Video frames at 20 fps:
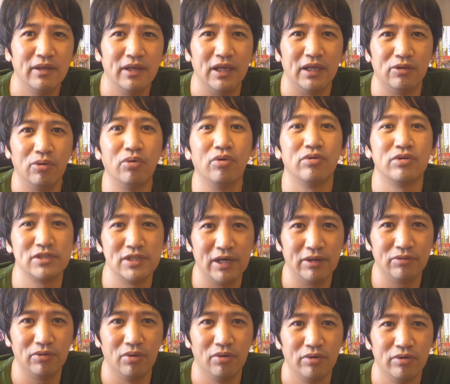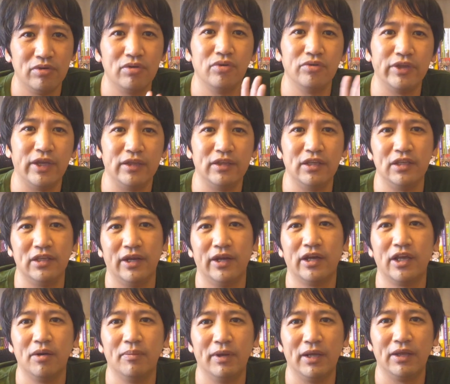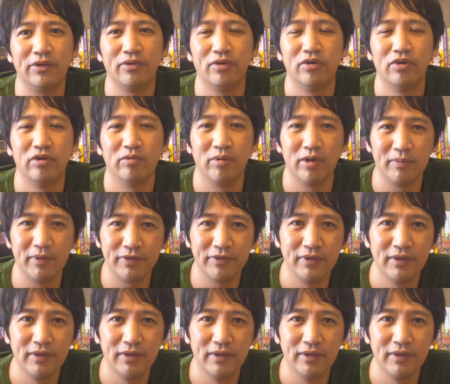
え登録し合うということをやっていただければなと思います。